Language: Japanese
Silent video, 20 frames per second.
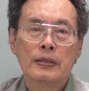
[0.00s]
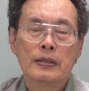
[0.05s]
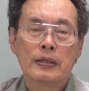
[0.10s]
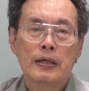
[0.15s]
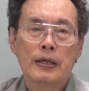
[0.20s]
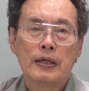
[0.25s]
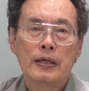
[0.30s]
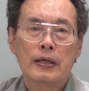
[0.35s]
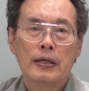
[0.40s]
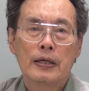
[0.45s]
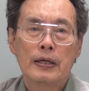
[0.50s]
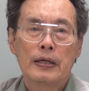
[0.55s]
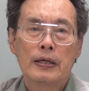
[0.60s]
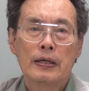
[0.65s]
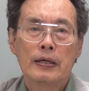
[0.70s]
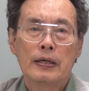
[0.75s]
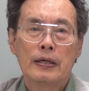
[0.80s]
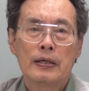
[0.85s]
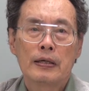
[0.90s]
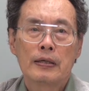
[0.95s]

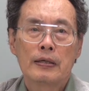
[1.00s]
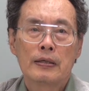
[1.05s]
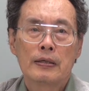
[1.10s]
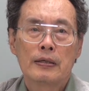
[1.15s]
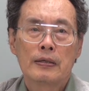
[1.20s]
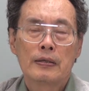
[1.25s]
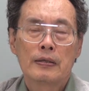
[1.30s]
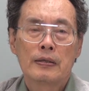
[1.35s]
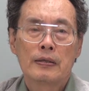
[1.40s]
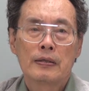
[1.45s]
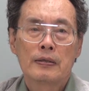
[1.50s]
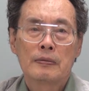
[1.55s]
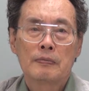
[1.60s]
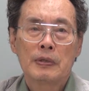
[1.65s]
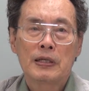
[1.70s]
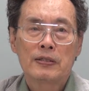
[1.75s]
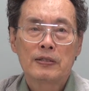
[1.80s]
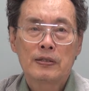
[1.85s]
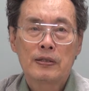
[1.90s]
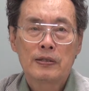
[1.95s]
で
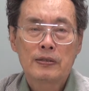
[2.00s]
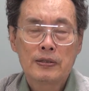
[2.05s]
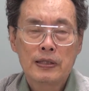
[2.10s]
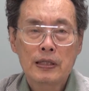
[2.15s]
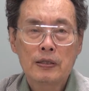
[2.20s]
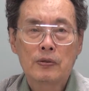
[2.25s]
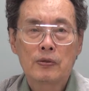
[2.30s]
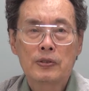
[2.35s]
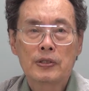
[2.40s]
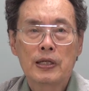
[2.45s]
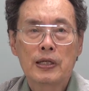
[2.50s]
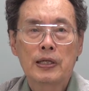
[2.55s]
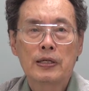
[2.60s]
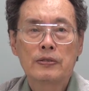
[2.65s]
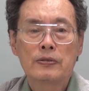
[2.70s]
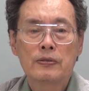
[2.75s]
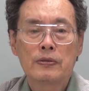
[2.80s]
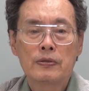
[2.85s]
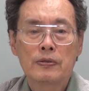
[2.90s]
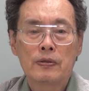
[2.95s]
まあ、ざっとおさら
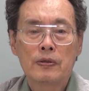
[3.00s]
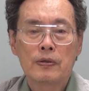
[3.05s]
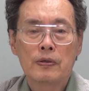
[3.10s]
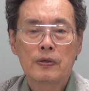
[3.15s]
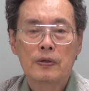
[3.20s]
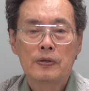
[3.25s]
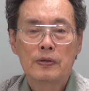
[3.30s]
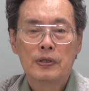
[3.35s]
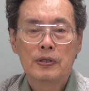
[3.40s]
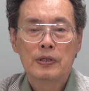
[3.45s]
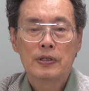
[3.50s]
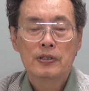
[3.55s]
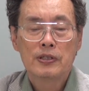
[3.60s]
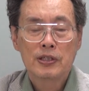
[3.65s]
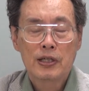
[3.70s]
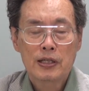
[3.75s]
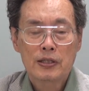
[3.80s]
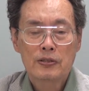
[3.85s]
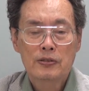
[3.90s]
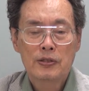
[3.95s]
いすると
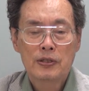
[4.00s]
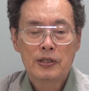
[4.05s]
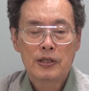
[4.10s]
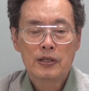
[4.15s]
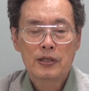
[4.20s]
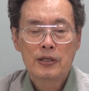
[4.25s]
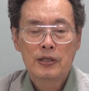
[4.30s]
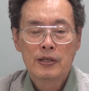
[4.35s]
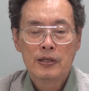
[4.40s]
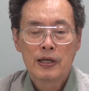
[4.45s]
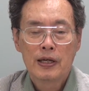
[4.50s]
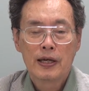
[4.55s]
1月に、